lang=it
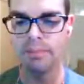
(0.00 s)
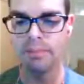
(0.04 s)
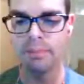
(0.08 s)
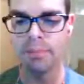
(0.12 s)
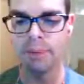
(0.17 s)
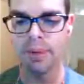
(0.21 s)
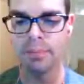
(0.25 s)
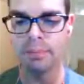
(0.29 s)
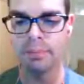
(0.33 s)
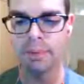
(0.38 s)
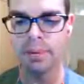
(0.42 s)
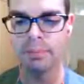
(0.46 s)

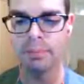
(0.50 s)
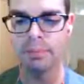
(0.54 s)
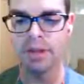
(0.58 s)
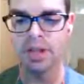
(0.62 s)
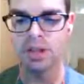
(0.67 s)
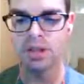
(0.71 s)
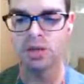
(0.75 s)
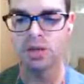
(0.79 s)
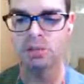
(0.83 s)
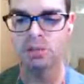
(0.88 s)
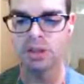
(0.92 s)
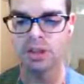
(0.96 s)
pre pre
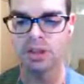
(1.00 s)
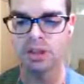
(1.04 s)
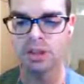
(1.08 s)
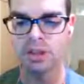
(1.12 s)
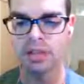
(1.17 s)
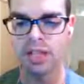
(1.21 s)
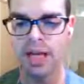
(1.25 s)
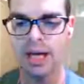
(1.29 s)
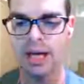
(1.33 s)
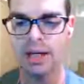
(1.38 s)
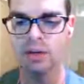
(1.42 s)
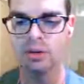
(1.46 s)
presumo ci
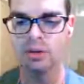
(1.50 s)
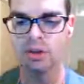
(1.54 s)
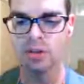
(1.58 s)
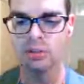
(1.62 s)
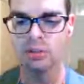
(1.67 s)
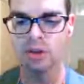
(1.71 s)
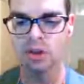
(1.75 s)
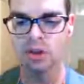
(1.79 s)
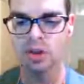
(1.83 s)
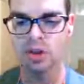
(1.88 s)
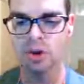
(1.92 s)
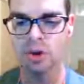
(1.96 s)
sarà
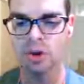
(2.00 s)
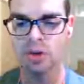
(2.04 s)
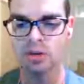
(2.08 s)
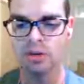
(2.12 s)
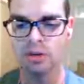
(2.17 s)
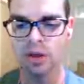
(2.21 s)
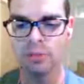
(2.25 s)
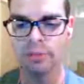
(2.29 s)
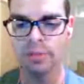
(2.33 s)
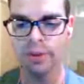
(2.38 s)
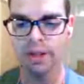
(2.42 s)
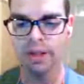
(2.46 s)
l'ultimo
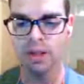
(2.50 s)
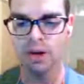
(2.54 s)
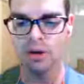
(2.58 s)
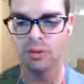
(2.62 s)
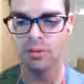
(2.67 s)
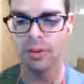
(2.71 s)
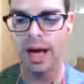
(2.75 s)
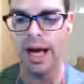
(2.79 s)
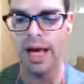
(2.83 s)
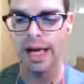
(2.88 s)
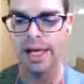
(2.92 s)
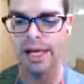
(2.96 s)
scontro perché
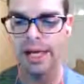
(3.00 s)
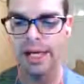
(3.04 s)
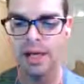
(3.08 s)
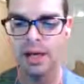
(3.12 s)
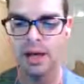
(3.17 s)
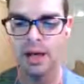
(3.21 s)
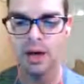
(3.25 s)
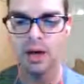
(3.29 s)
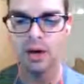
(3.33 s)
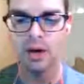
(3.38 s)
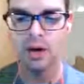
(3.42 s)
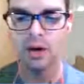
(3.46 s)

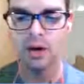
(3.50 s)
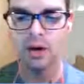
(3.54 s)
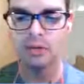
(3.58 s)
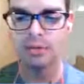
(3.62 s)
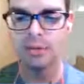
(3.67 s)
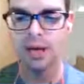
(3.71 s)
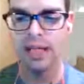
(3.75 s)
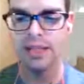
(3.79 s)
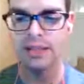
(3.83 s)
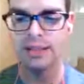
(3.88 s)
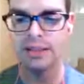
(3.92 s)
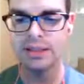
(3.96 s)
ormai,
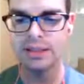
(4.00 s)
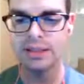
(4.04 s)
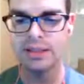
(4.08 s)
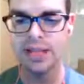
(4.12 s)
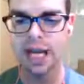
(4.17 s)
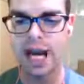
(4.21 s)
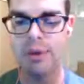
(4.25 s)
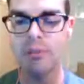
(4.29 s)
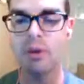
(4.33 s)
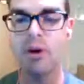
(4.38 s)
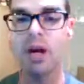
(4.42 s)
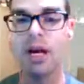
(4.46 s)
ormai ci
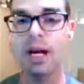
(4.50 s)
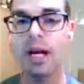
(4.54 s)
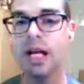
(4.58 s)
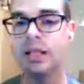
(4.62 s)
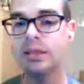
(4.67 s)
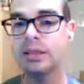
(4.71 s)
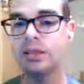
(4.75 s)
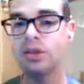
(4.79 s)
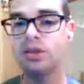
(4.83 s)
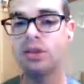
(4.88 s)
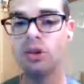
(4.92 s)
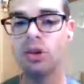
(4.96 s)
siamo
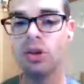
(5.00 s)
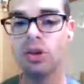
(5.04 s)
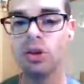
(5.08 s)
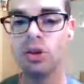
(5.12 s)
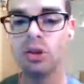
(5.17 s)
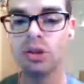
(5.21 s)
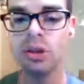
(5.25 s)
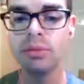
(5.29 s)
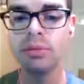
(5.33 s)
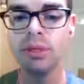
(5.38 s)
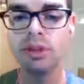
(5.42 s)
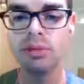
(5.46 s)
ragazzi, sono gli
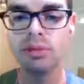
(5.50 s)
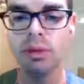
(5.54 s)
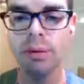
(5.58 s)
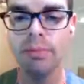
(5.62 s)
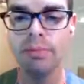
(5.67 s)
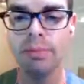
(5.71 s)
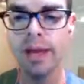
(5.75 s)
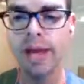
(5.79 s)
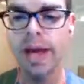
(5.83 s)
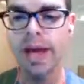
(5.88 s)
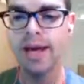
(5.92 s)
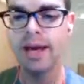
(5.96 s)
ultimi due
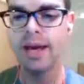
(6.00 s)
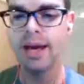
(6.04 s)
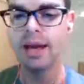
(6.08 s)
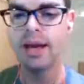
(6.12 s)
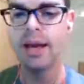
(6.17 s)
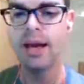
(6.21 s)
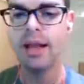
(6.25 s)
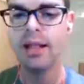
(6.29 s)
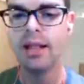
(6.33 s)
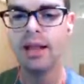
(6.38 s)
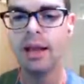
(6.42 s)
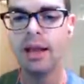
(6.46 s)

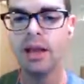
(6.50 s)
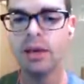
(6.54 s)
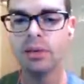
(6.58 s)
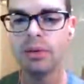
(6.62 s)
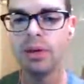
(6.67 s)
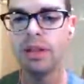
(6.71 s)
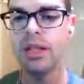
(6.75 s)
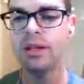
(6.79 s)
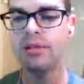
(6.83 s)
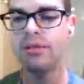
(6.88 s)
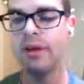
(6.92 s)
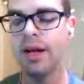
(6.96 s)
player,
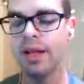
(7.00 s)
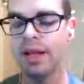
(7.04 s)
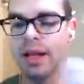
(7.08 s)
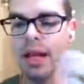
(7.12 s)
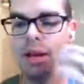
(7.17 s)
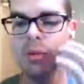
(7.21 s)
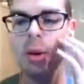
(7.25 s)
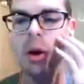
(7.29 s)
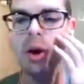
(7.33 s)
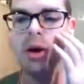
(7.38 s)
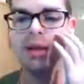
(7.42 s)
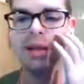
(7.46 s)
quindi
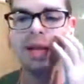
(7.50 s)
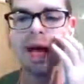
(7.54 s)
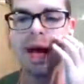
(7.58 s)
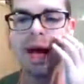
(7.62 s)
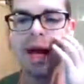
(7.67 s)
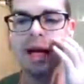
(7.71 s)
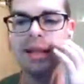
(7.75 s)
fate molta